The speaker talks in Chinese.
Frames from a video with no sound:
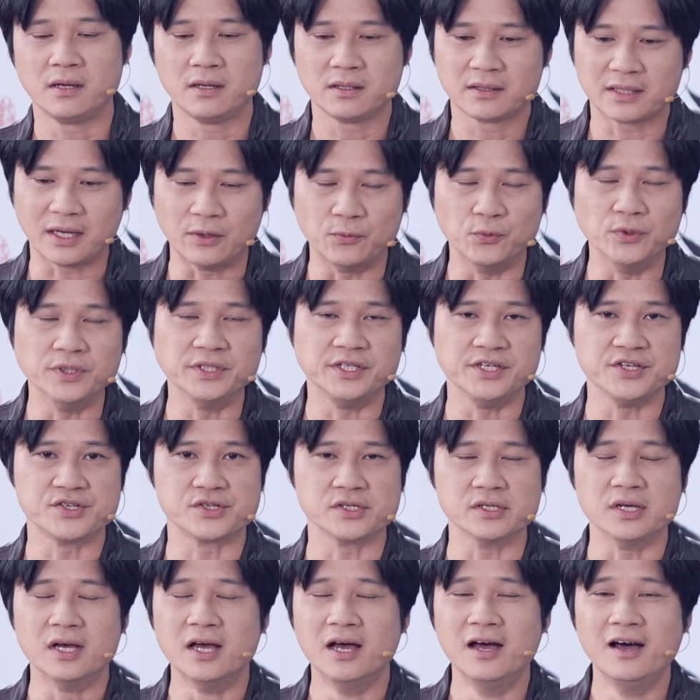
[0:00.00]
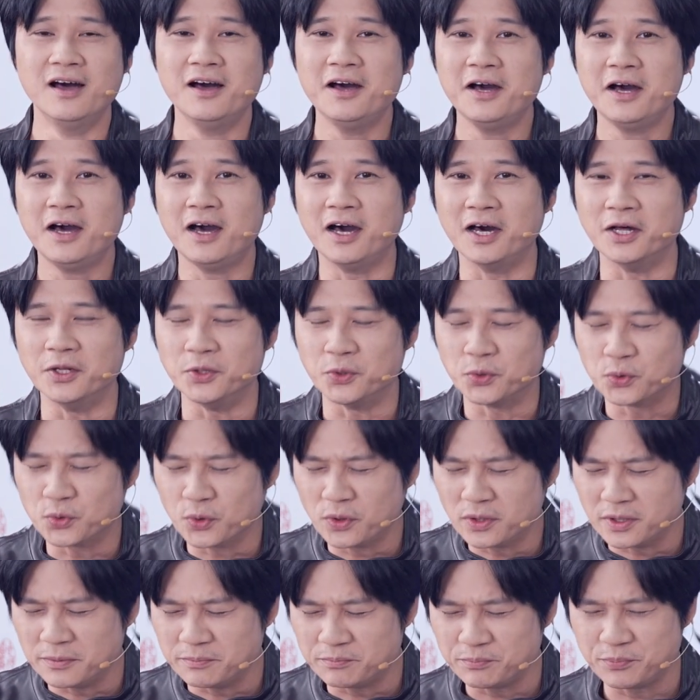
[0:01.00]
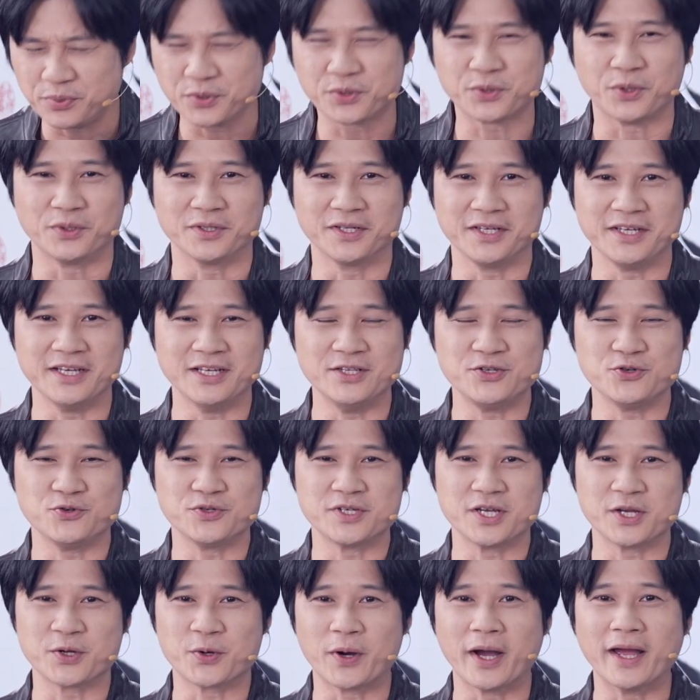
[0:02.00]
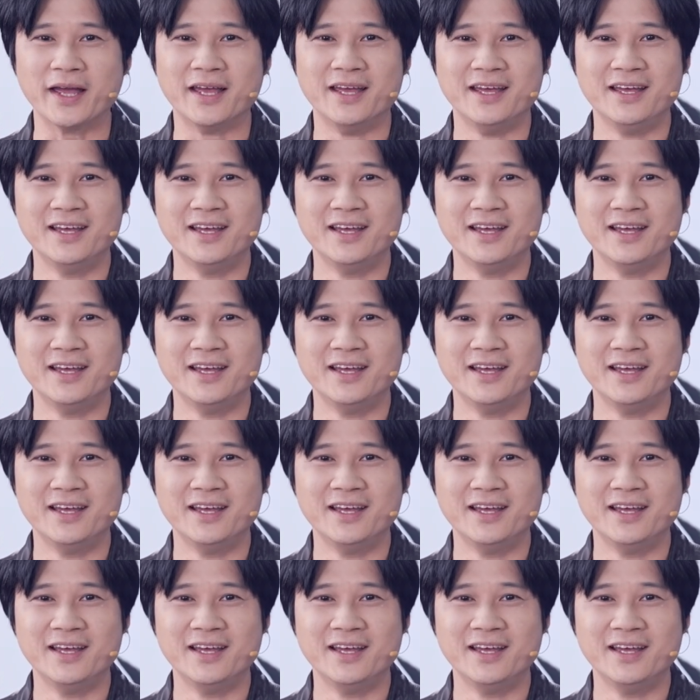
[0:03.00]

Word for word: 但问题是，很多人不懂得研究这一块，